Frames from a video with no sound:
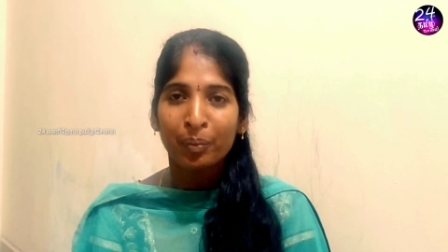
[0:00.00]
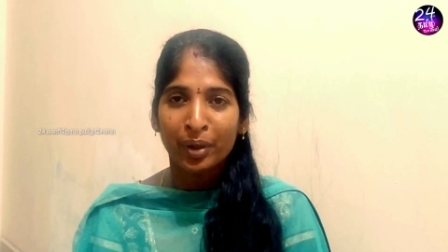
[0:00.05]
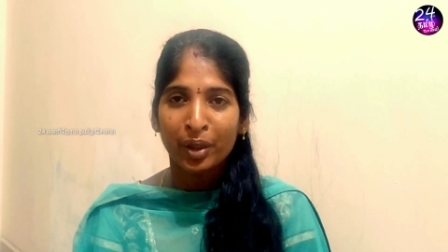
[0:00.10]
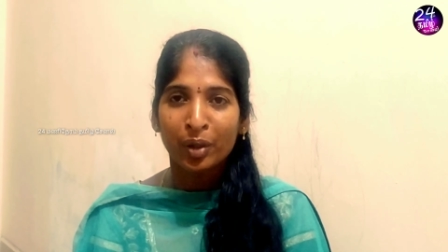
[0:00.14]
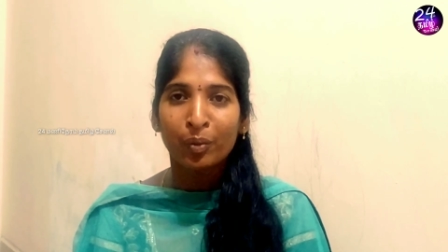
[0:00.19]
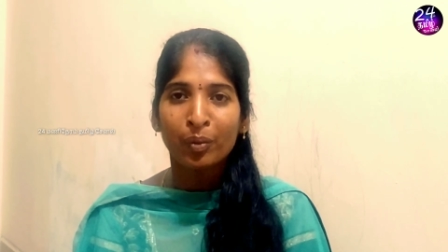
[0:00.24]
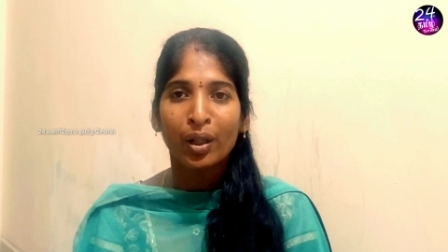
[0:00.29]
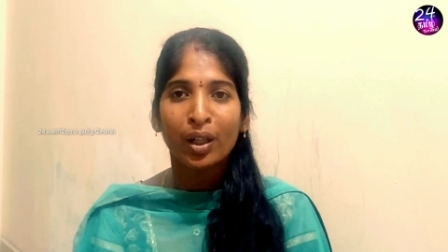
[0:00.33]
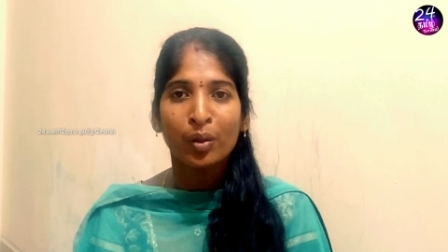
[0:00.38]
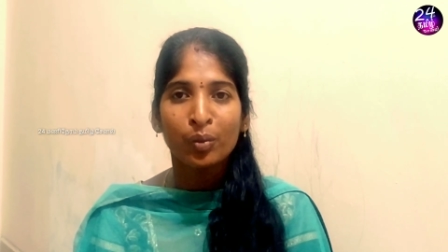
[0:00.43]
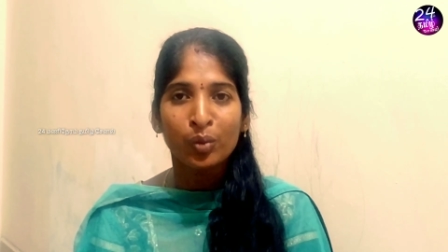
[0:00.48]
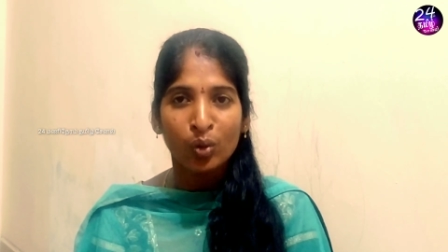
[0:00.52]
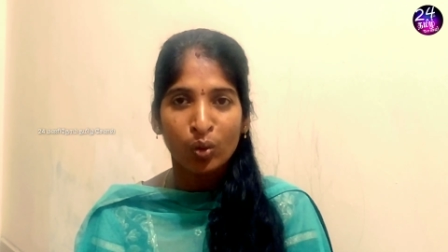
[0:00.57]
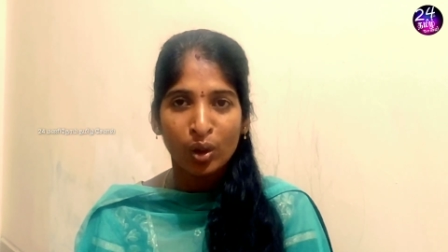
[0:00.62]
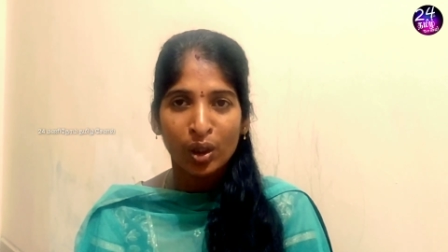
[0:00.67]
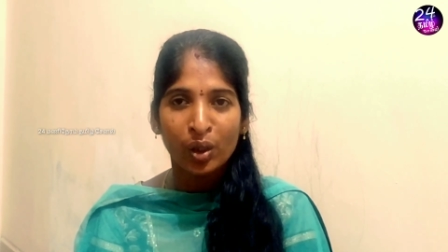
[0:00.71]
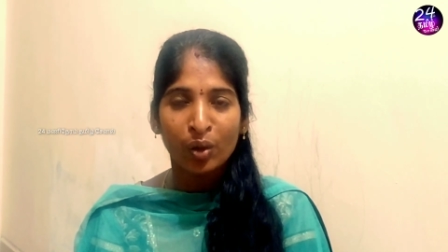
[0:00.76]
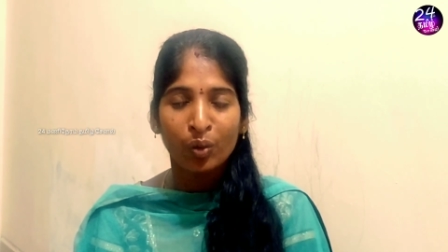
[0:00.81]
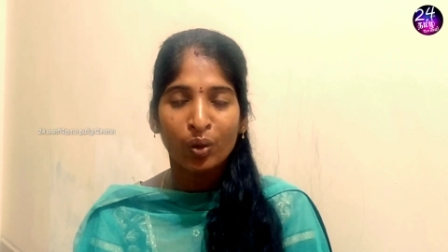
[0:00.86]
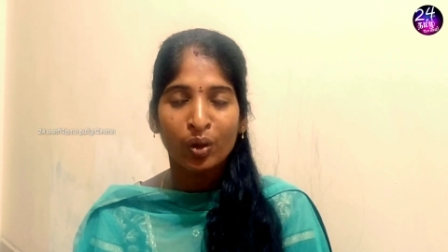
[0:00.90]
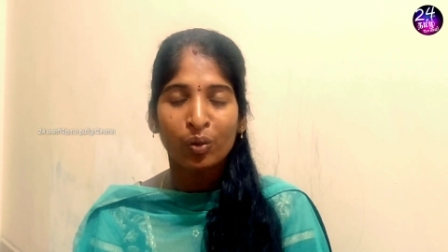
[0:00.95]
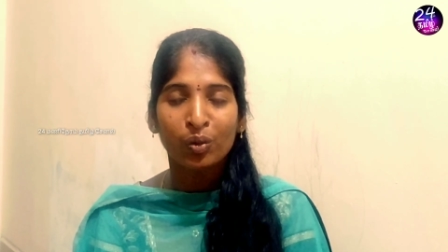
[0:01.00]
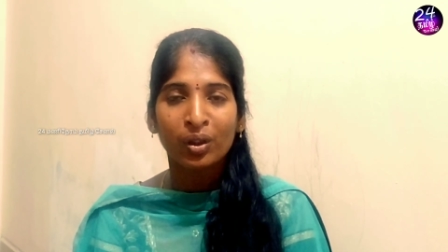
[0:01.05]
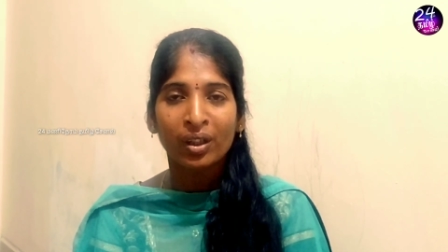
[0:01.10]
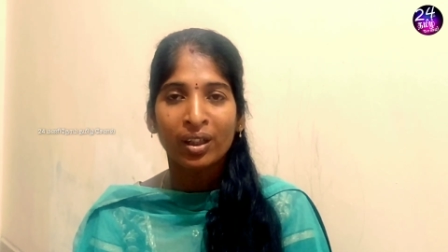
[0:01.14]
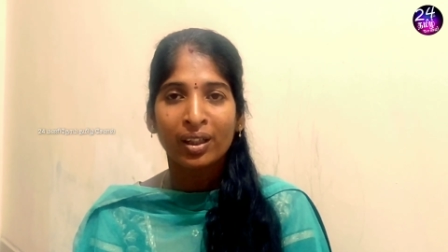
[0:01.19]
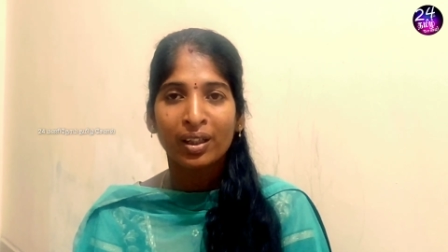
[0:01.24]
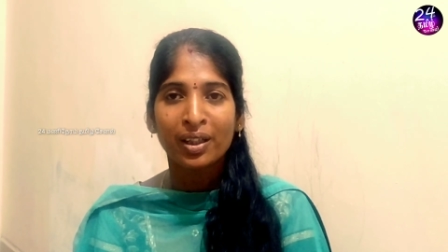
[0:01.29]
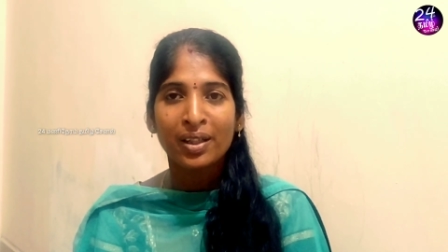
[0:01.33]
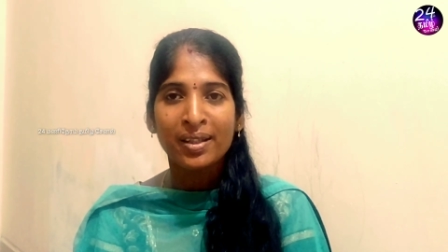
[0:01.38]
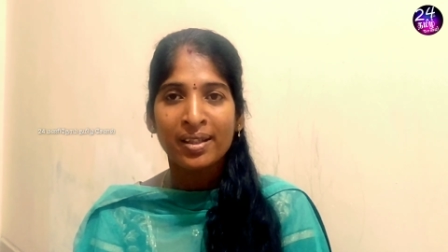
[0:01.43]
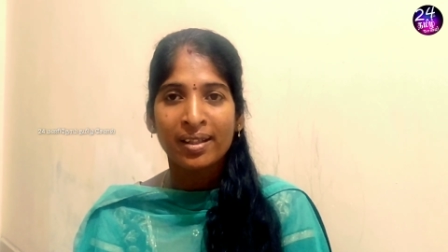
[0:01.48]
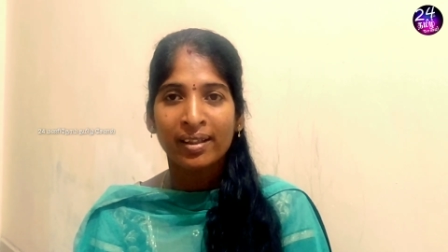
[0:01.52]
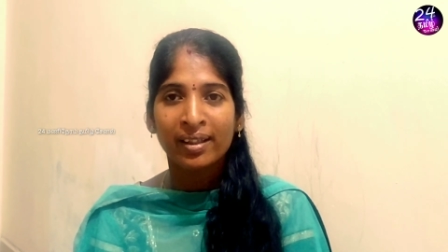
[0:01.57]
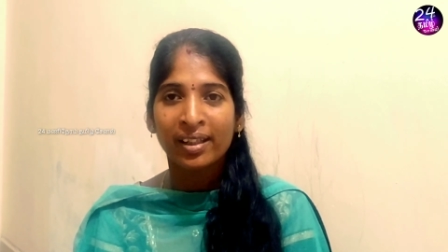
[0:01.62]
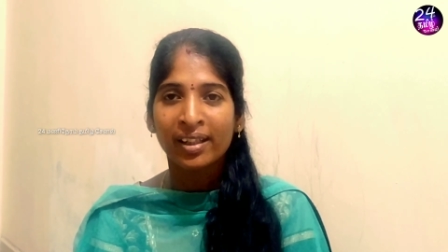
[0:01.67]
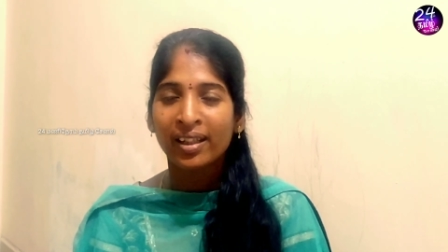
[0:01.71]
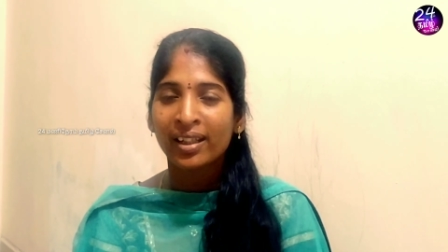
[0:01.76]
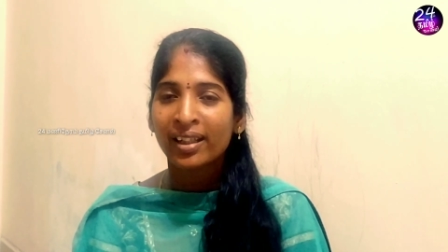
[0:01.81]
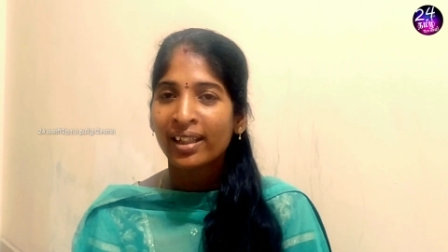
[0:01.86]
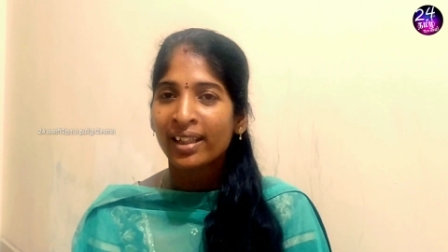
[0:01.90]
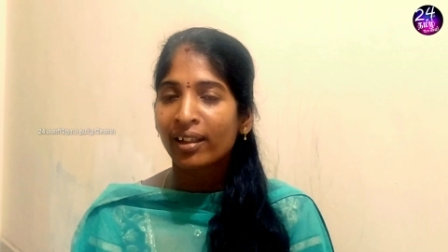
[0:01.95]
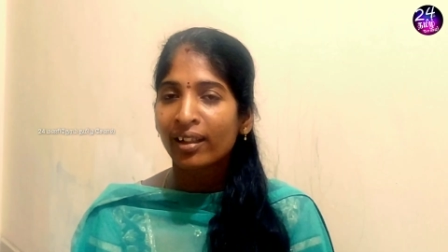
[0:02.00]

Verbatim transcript: பெரும்பாலும் துரித உணவுகள்லேயும் சரி